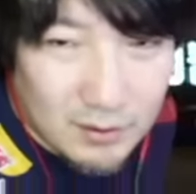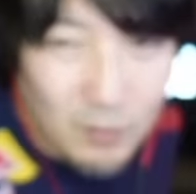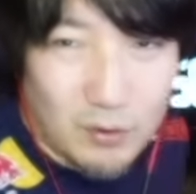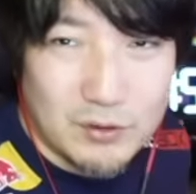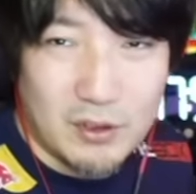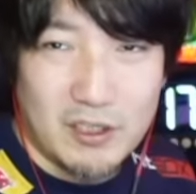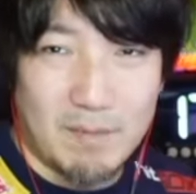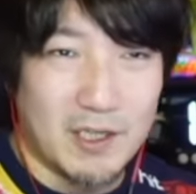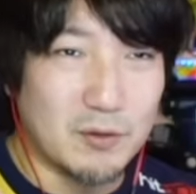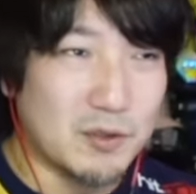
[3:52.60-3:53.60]
おじゃあいいや、
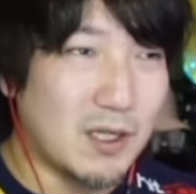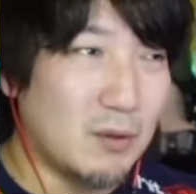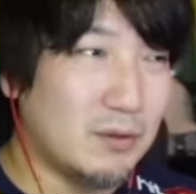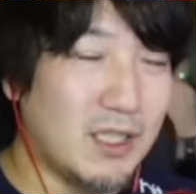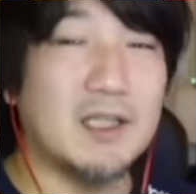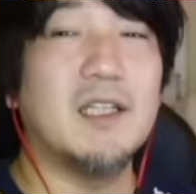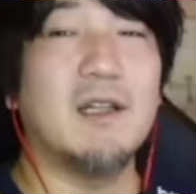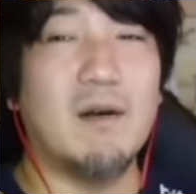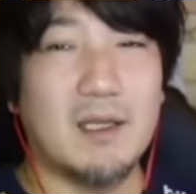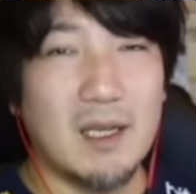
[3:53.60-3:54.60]
バイソン使おうってやって
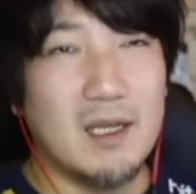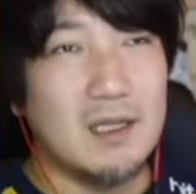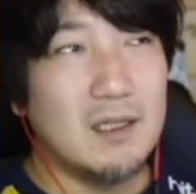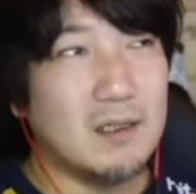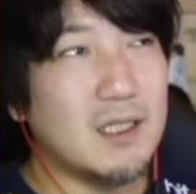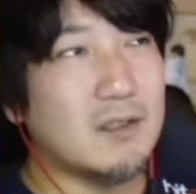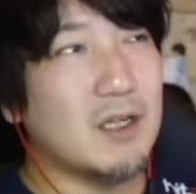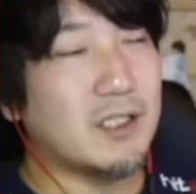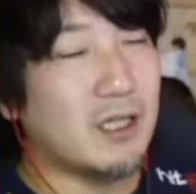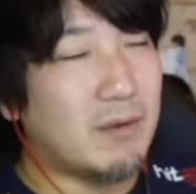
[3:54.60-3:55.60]
たわけ。で、そ
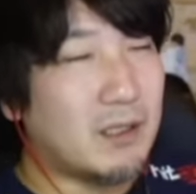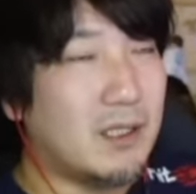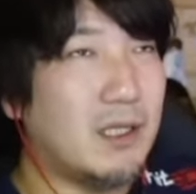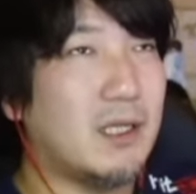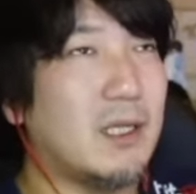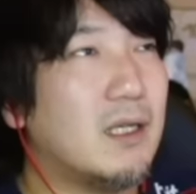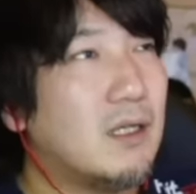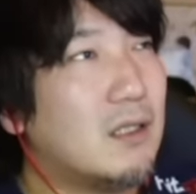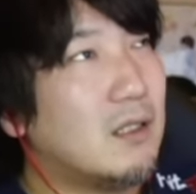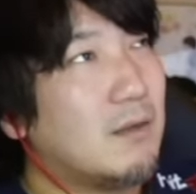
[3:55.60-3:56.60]
の秋葉原で、
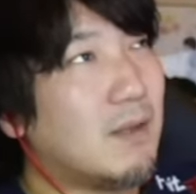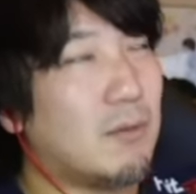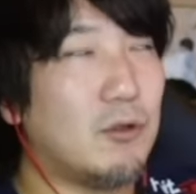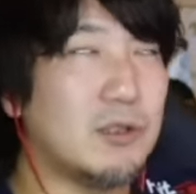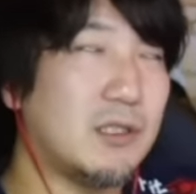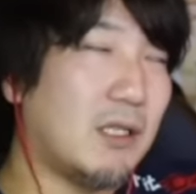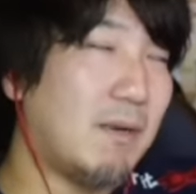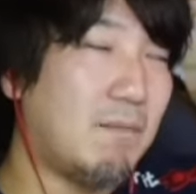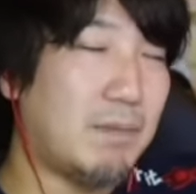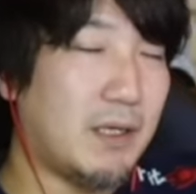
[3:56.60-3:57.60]
まあもうすでに
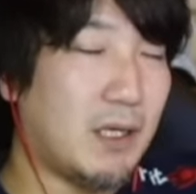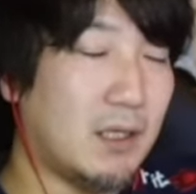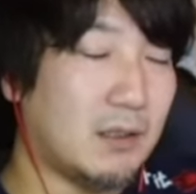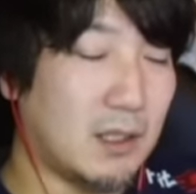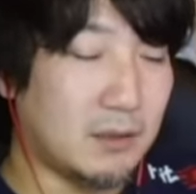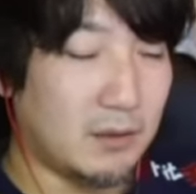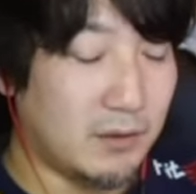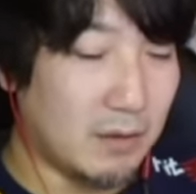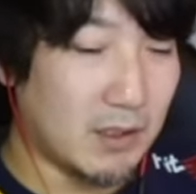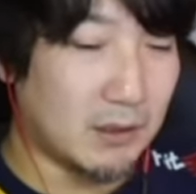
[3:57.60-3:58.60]
ヴァンパイアハンターっていう
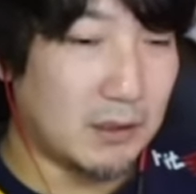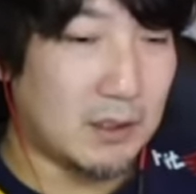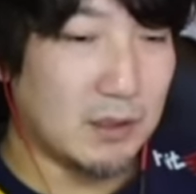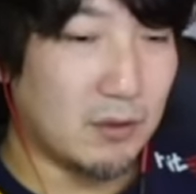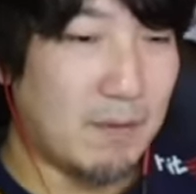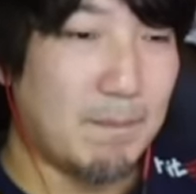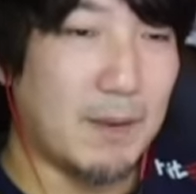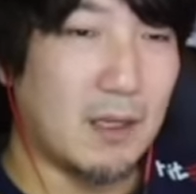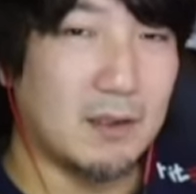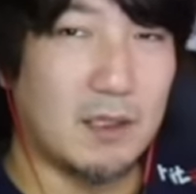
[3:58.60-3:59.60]
ゲームが出て、それで
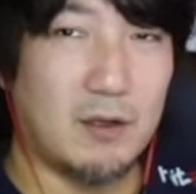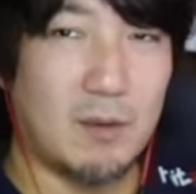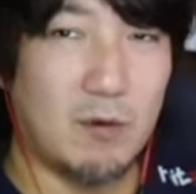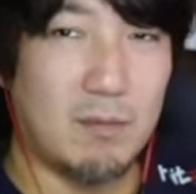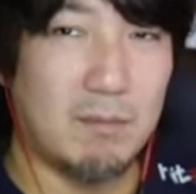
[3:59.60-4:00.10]
ヴァンパイアハンターではもう